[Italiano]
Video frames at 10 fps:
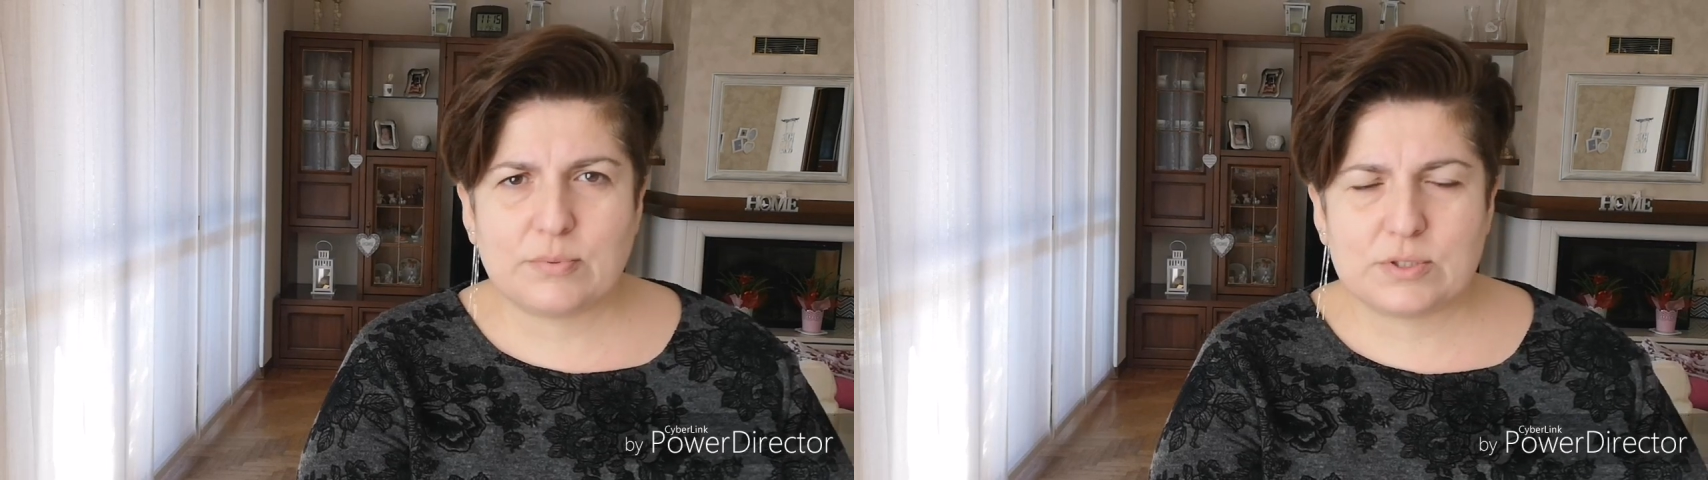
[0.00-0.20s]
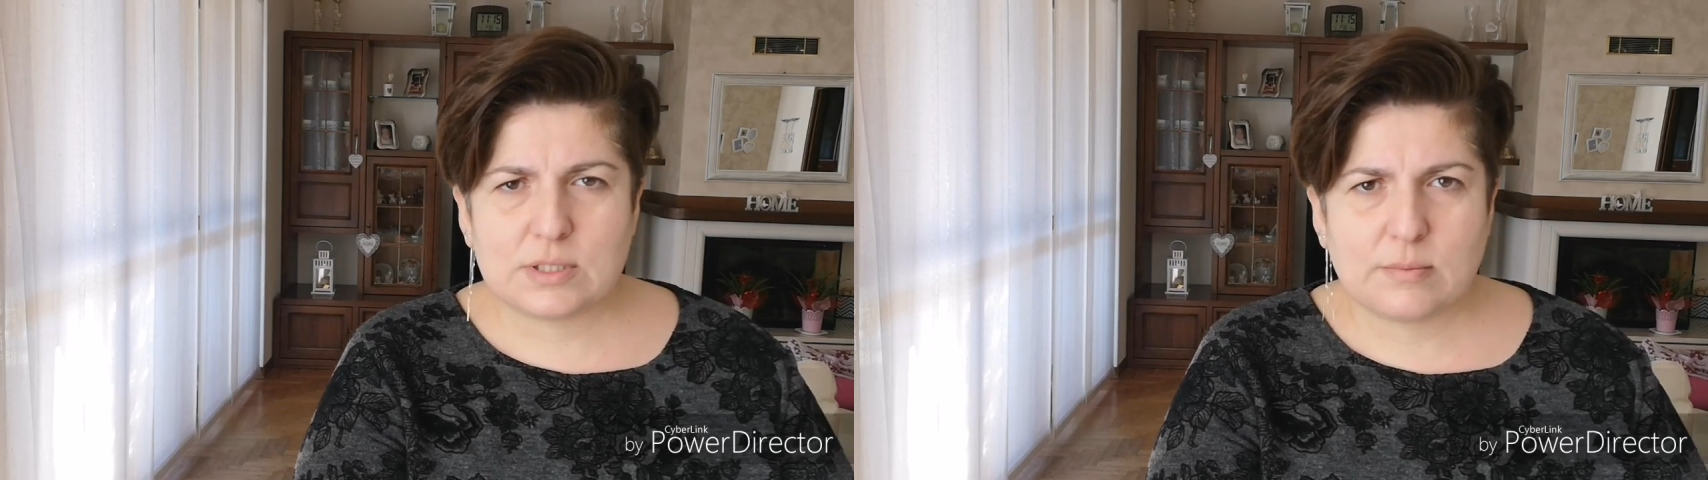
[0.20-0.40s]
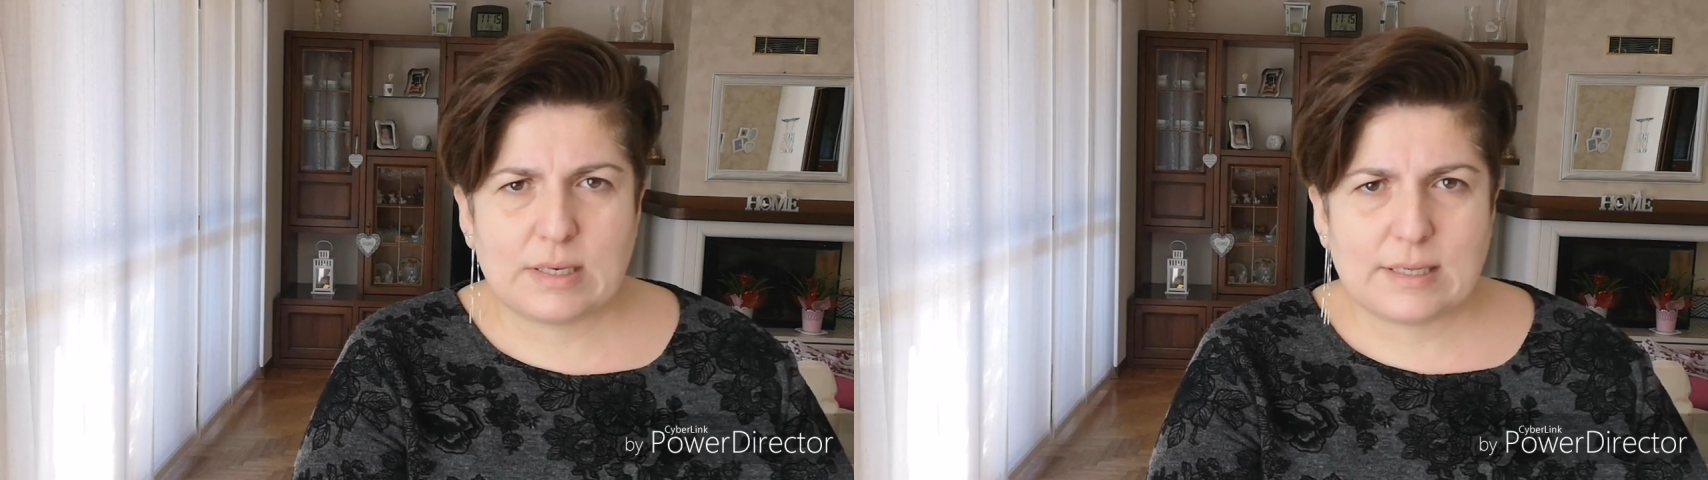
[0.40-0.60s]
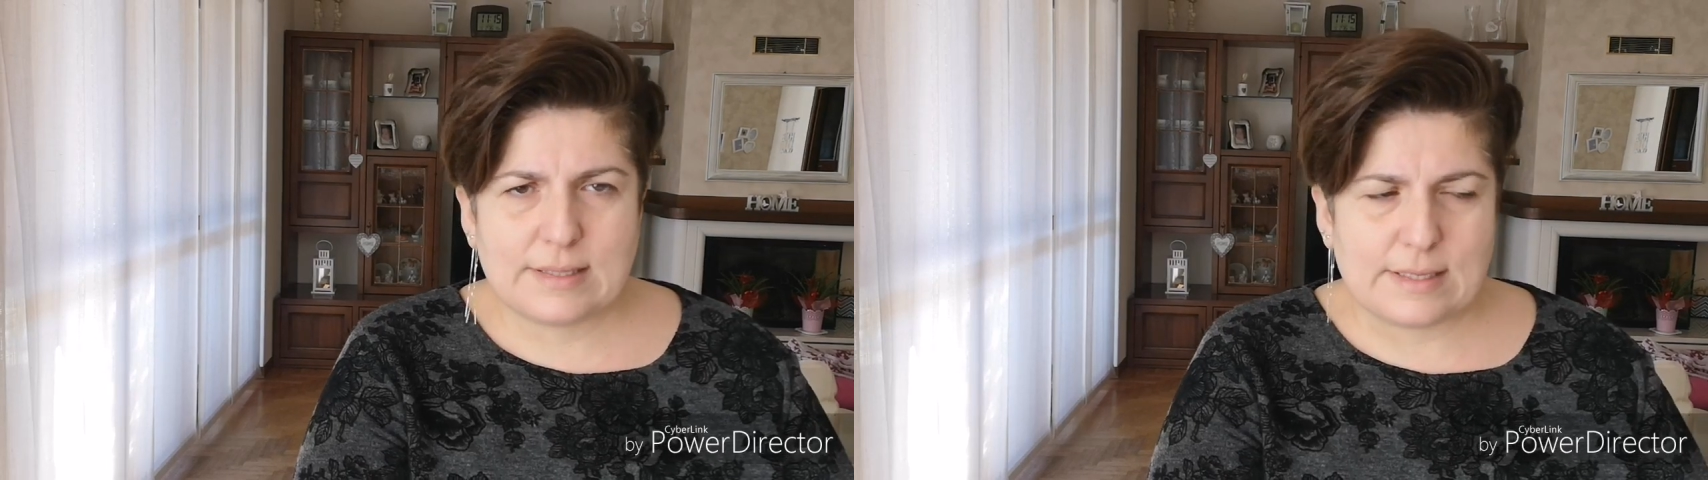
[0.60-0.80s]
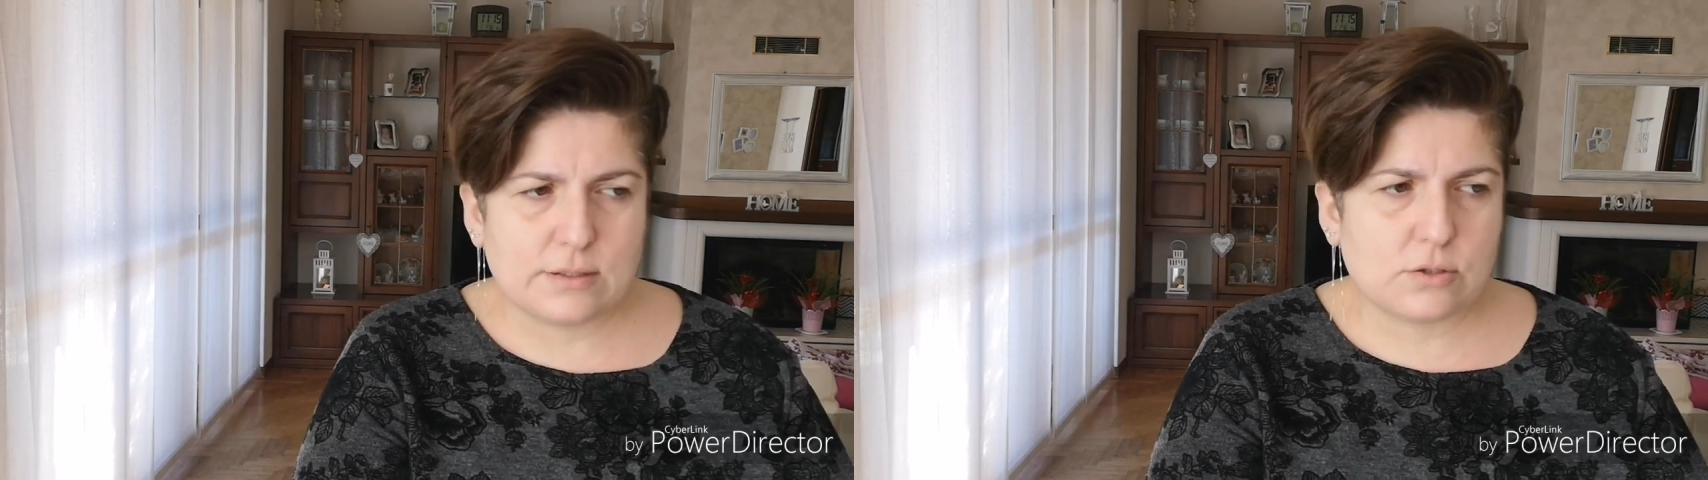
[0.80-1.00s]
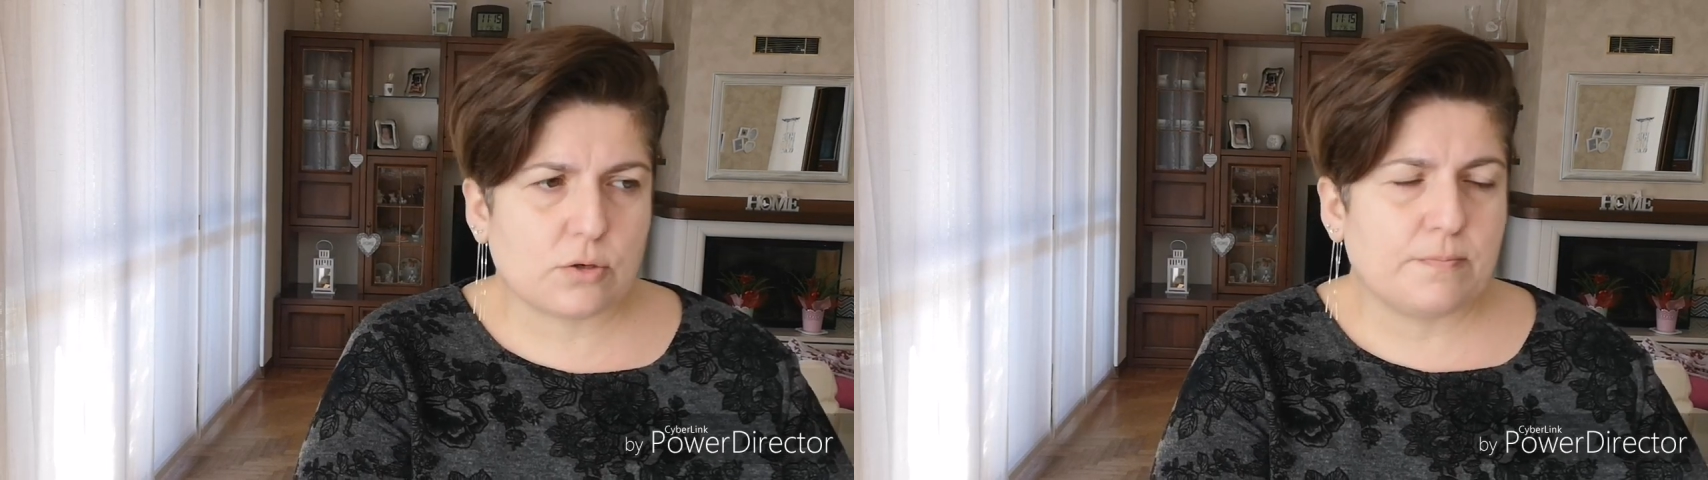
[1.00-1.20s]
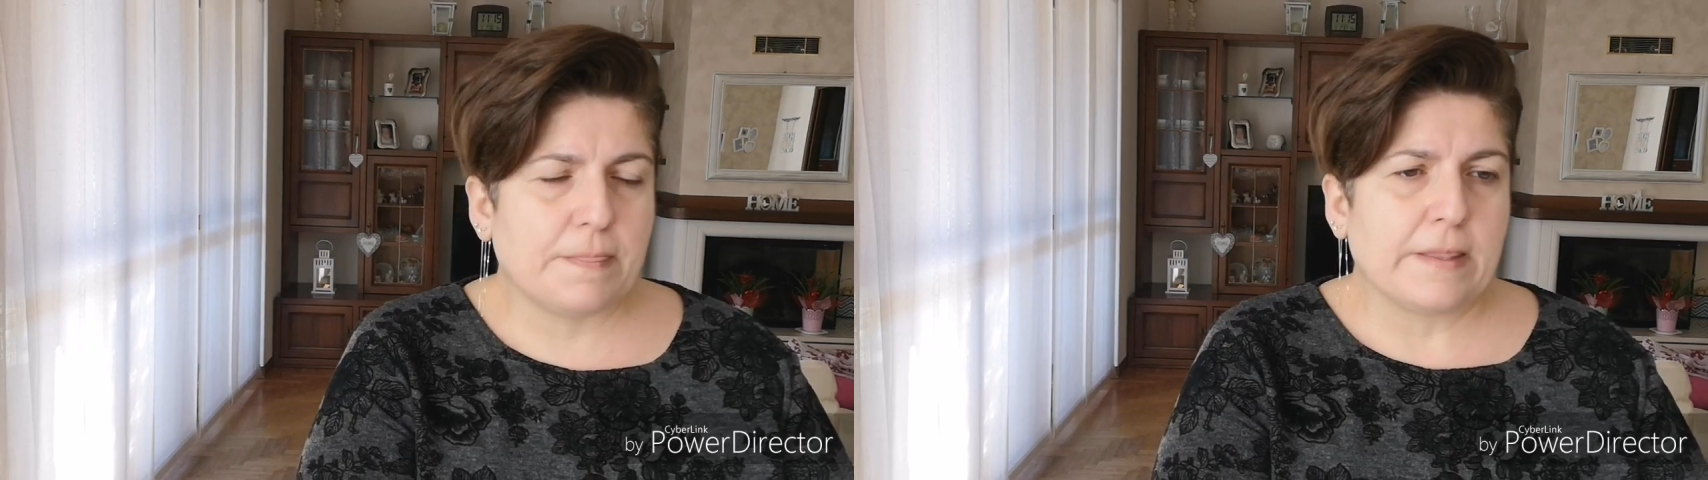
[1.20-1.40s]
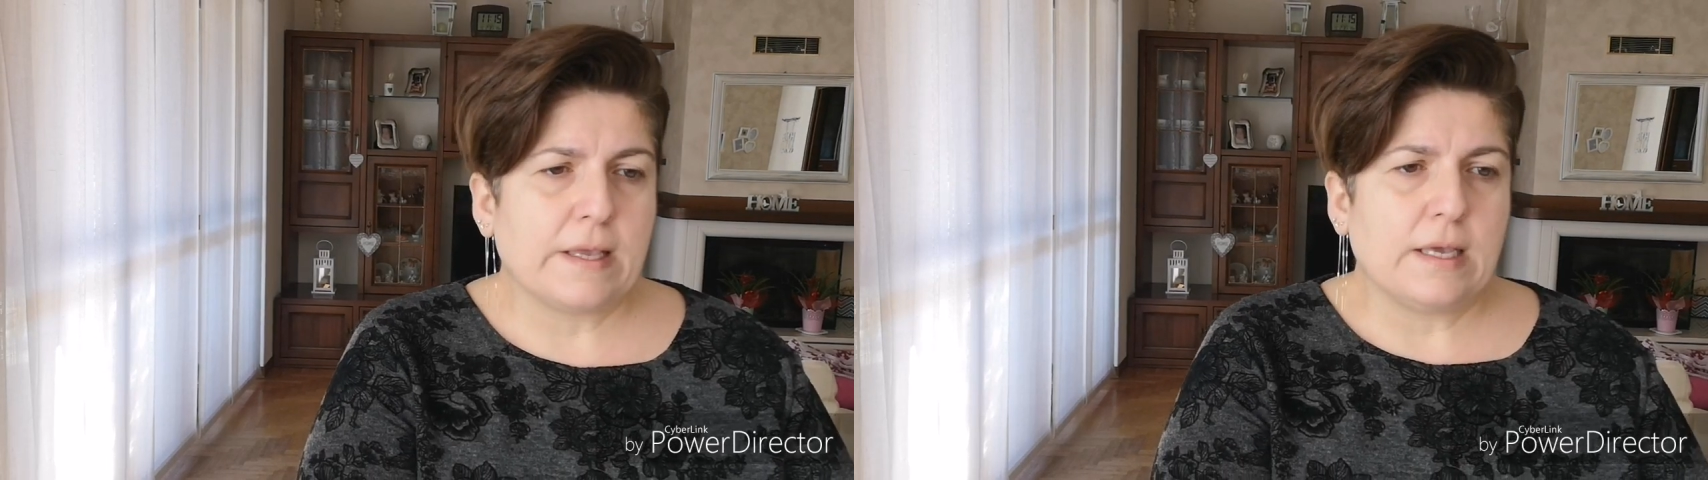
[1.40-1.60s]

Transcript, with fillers: possibile dentro.